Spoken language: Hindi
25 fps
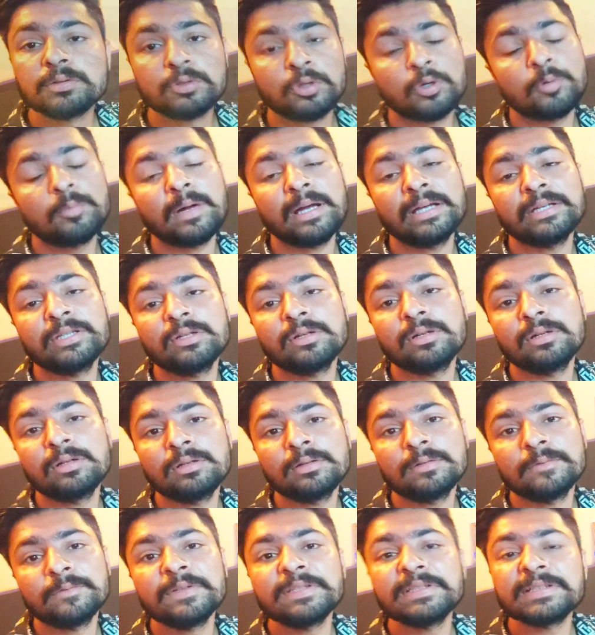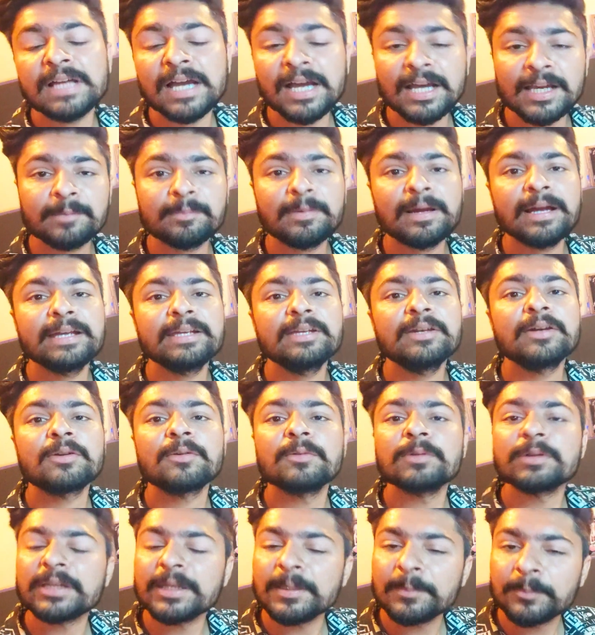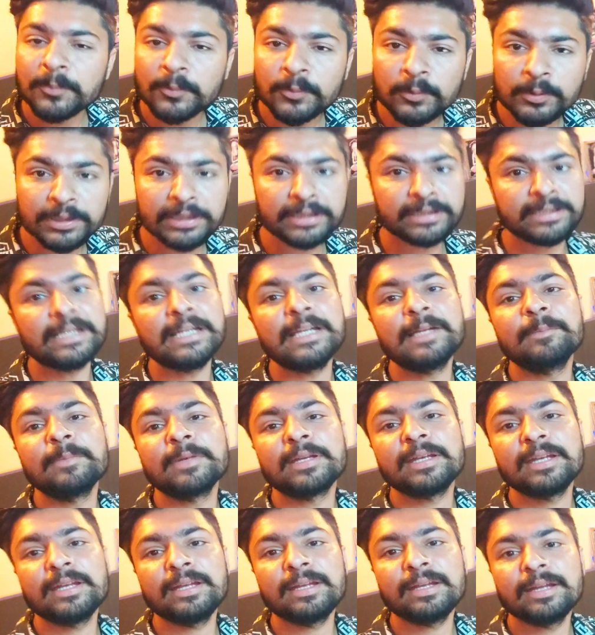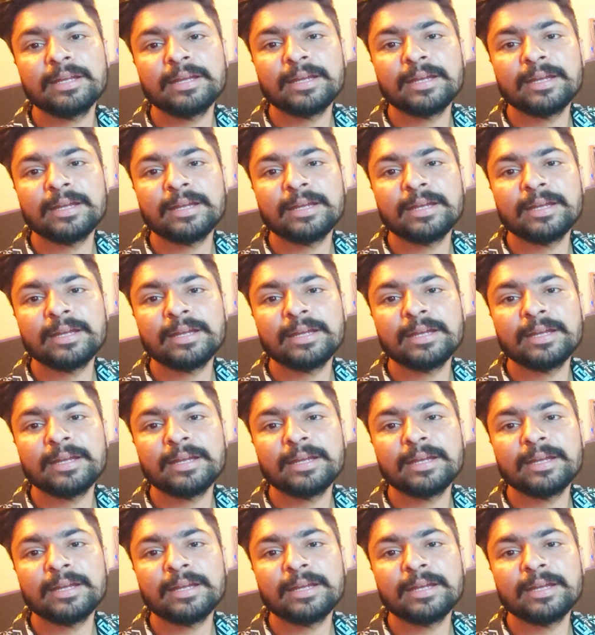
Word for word: तो भाइयों विशाल भाई और उनकी पूरी टीम की